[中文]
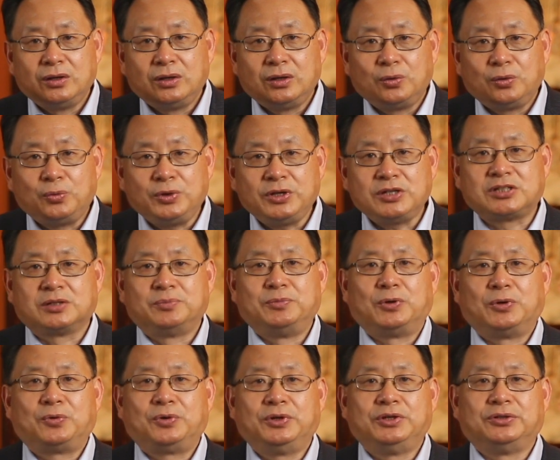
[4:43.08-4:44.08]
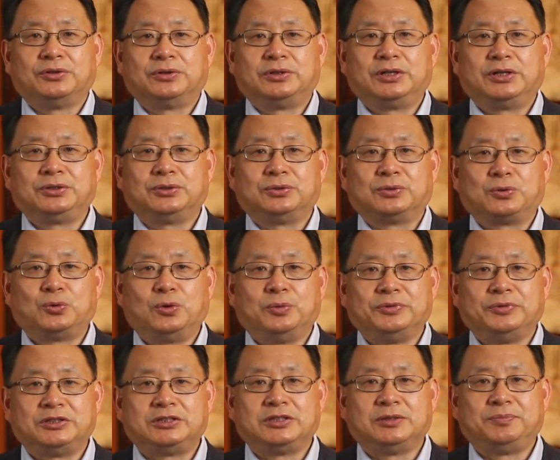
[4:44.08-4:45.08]
为什么会有人有过
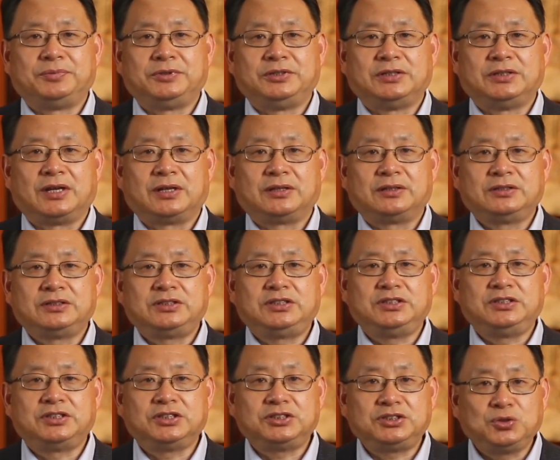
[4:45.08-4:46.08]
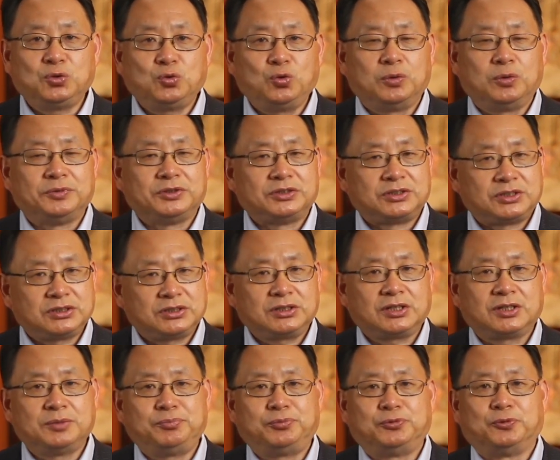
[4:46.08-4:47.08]
敏性鼻炎？季节性过敏其实
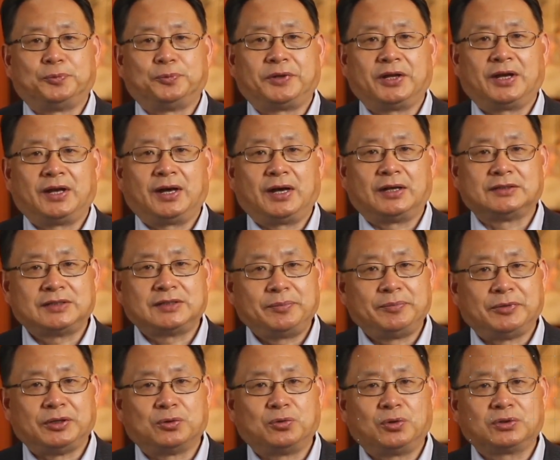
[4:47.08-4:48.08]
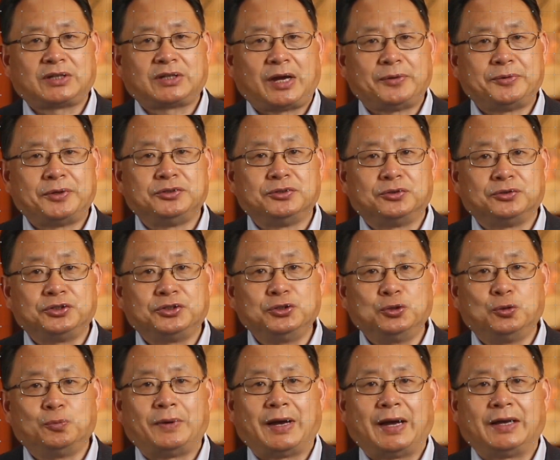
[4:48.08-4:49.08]
很普遍啊，在美国大约有六
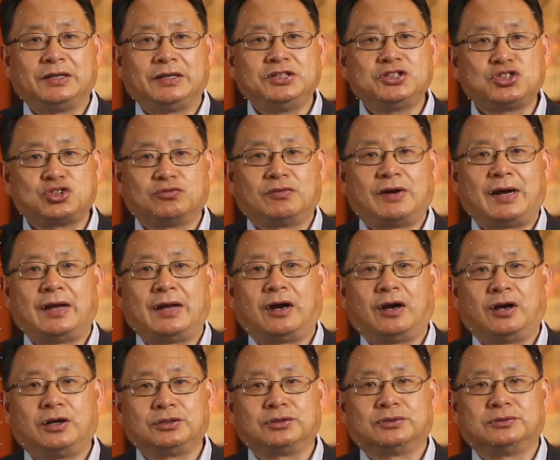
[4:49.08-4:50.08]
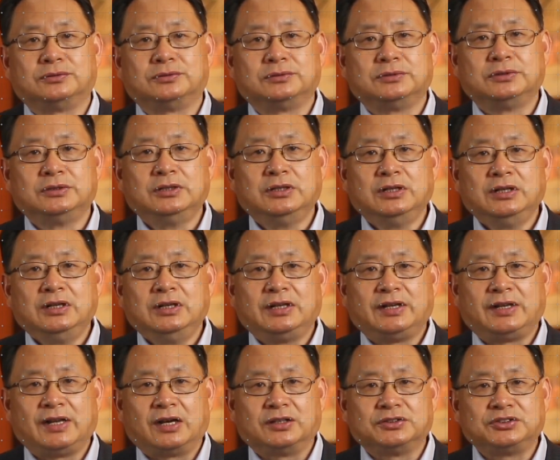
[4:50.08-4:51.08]
百一十万儿童。
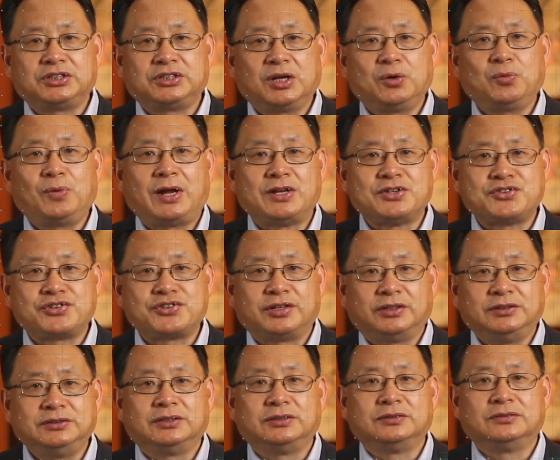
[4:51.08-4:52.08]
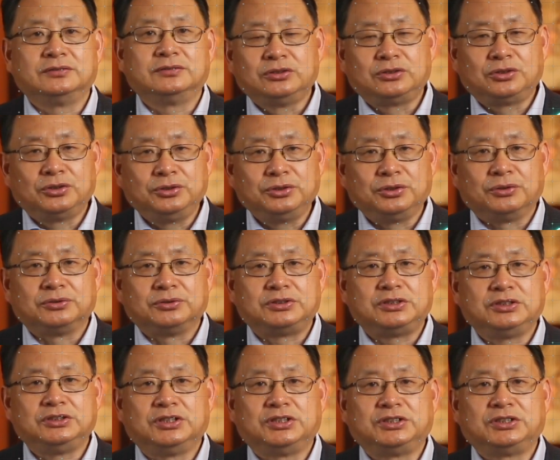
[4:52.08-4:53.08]
两千万成人都有季
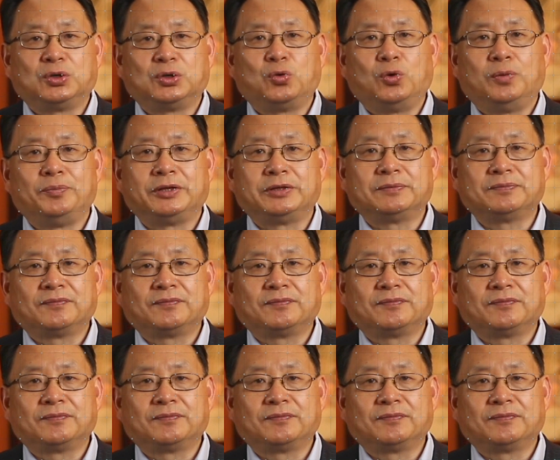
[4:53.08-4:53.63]
节性过敏，